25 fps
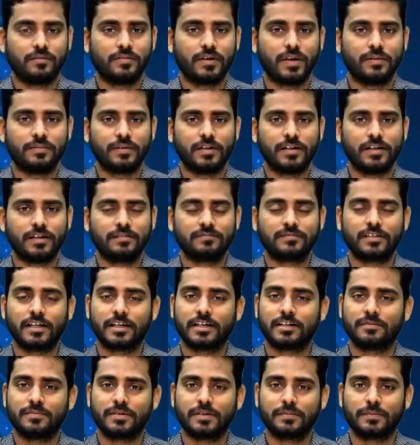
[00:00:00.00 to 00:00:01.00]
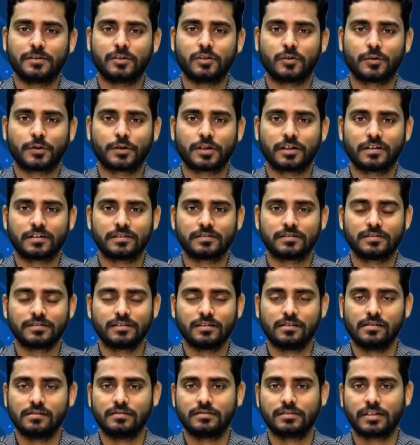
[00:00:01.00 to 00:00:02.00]
விளம்பர இடைவேளைக்கு பின்பு தொடர்கிறது
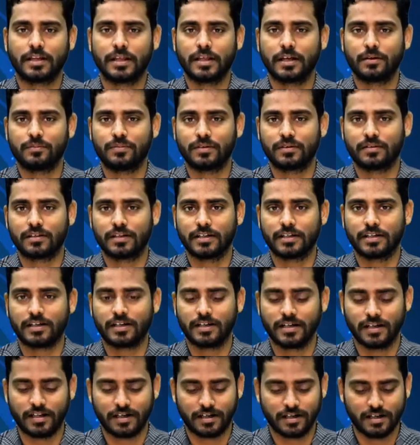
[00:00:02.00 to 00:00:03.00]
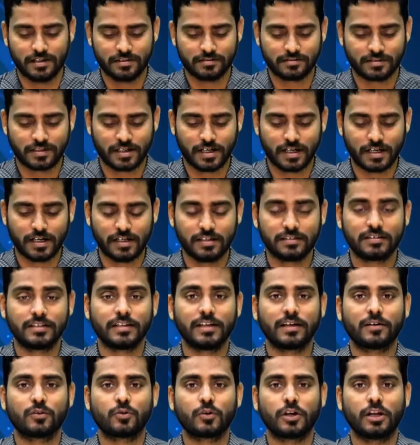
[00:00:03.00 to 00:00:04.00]
இன்றைய பத்திரிகைகளில் அடுத்து நாங்கள்
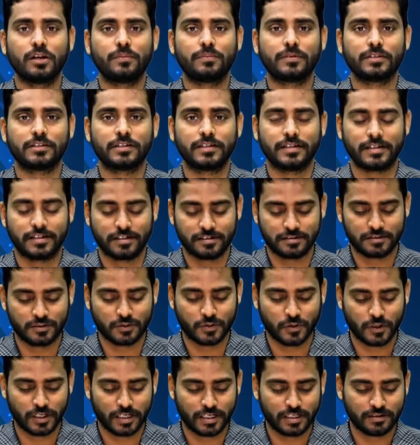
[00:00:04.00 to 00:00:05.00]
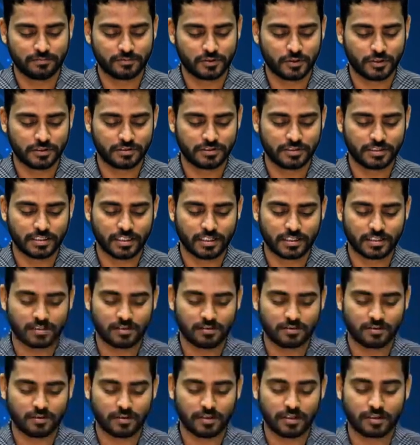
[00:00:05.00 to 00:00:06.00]
தினக்குரல் பத்திரிகை எடுத்துக்கொள்ளலாம் தொடர்ச்சியாக
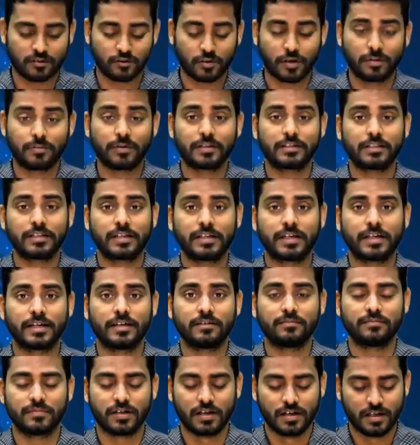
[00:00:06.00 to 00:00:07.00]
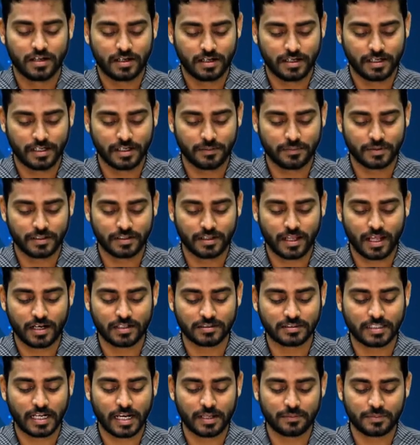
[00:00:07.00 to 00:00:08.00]
தினக்குரல் பத்திரிகையும் இன்றைய
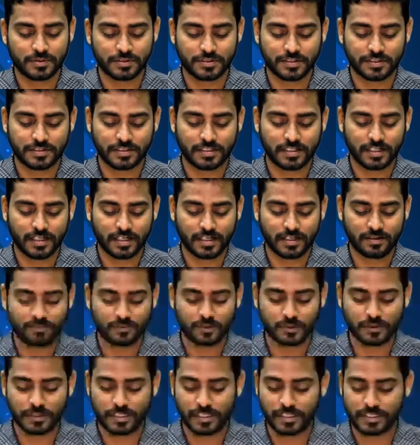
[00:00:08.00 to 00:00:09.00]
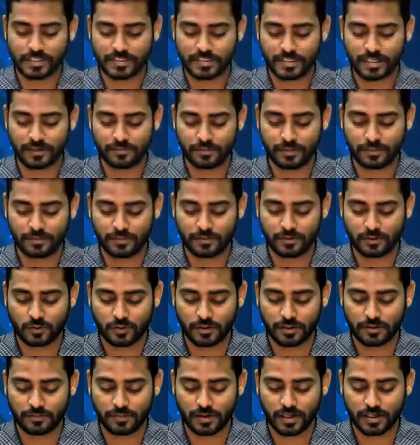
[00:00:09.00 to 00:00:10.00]
பிரதான தலைப்புச் செய்தியாக புதிய அரசியலமைப்பு
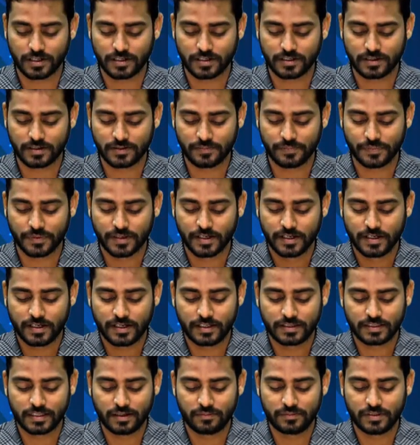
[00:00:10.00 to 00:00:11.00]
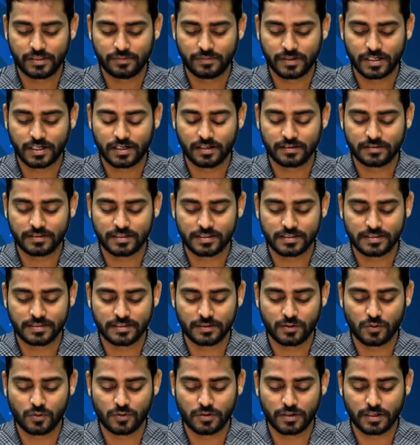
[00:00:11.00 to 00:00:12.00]
தொடர்பாக தமிழ் மக்கள் தேசிய
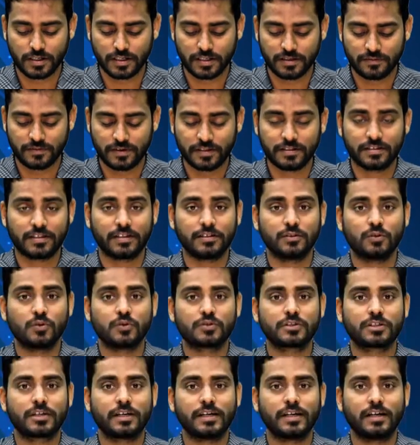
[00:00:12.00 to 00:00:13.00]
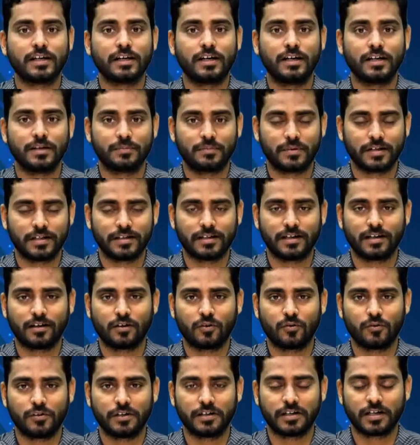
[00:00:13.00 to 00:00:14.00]
கூட்டணி வைத்த யோசனையை அடிப்படையாக
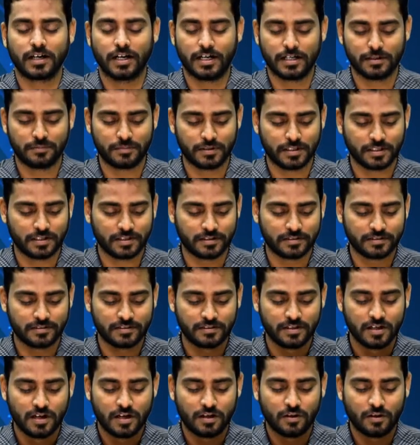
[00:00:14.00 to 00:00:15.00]
கொண்டே காணப்படுகிறது